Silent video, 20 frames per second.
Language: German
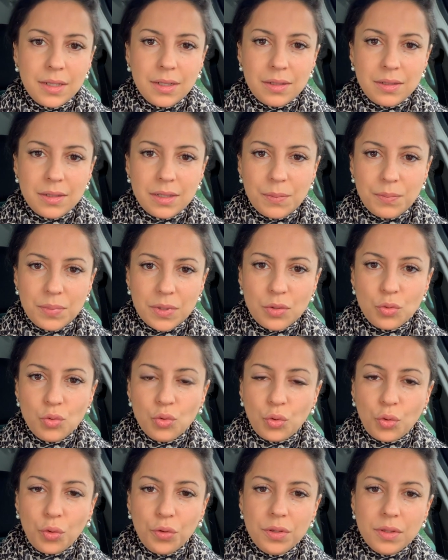Es gibt genug
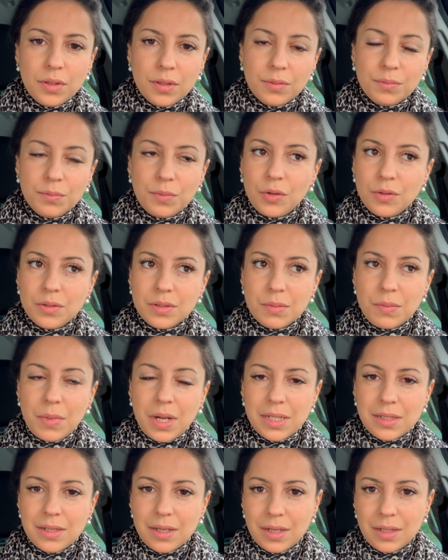Gründe bei uns im
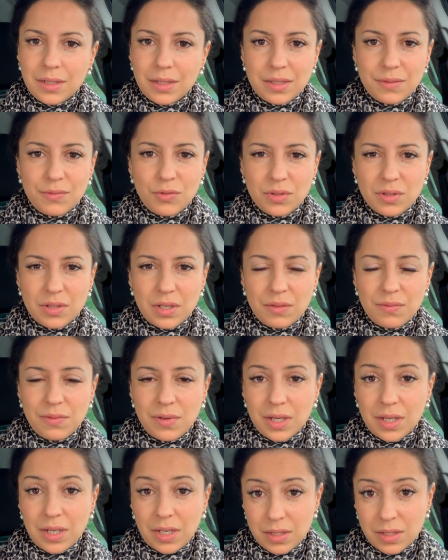Alltag, dass wir uns
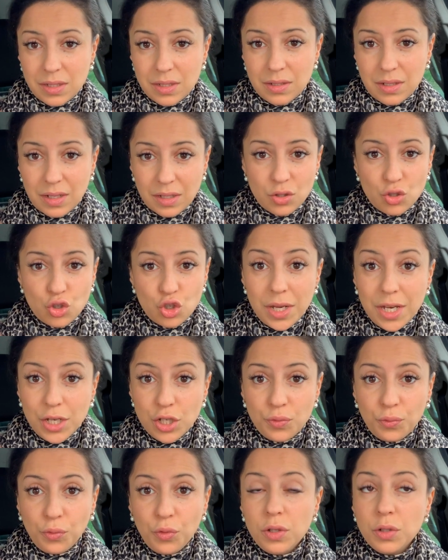einfach ganz, ganz
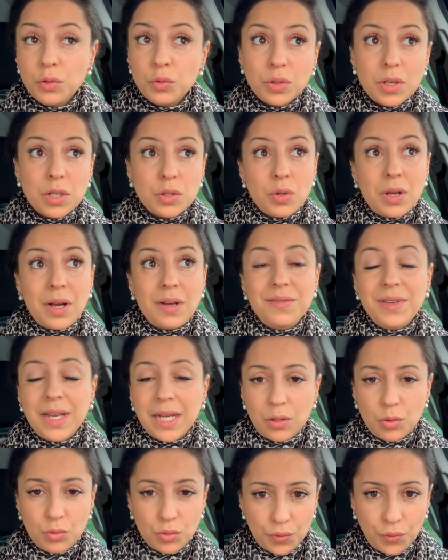schlecht fühlen oder sogar
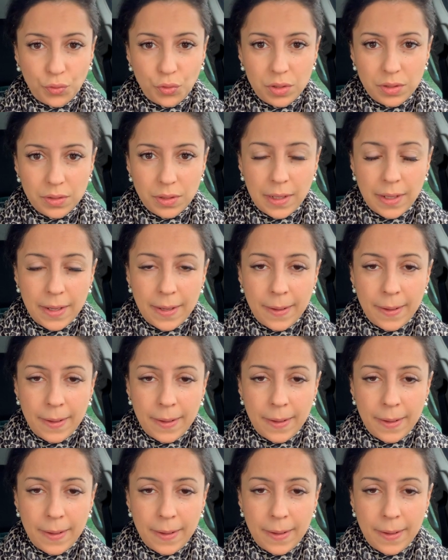wertlos fühlen.